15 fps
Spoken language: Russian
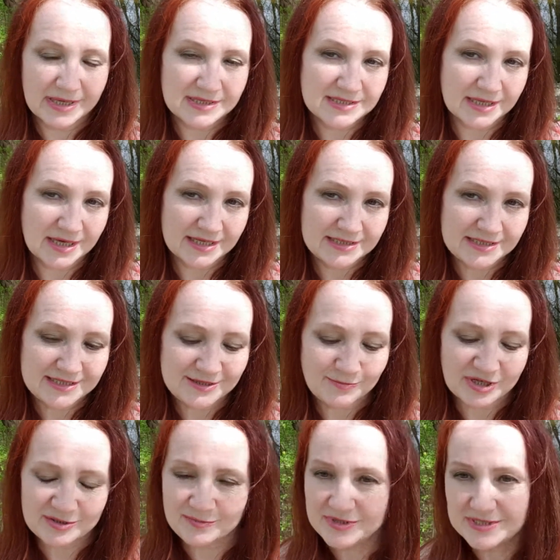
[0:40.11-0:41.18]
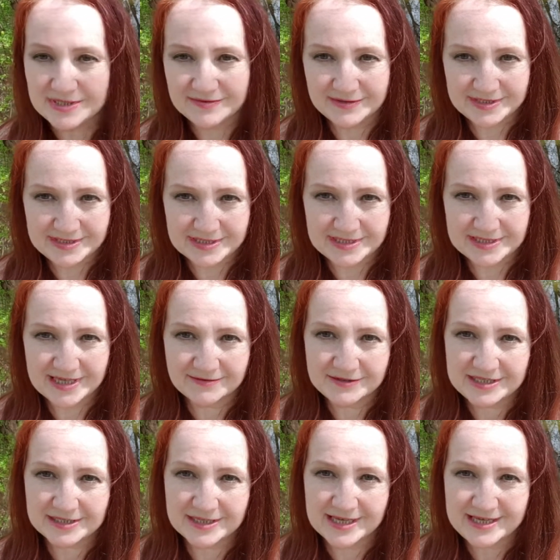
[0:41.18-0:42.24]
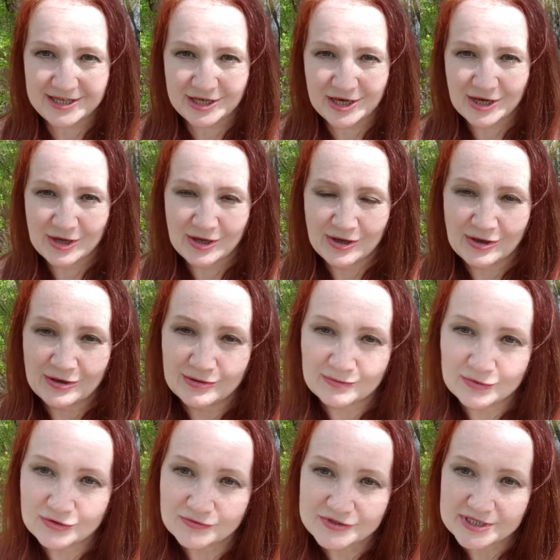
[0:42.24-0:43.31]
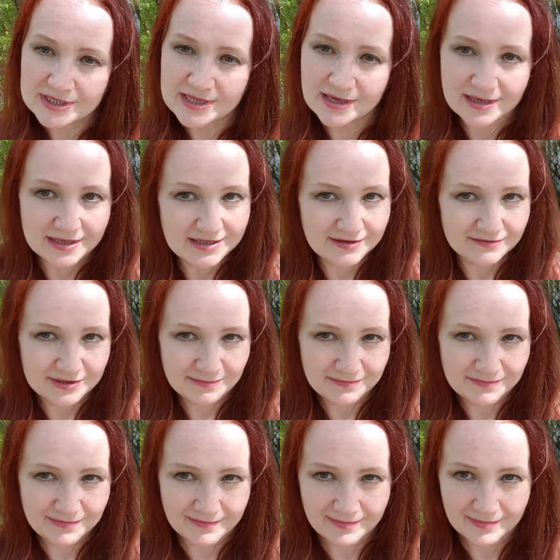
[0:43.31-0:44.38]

Заходите, подписывайтесь, ставьте лайки. Буду всегда рада вам.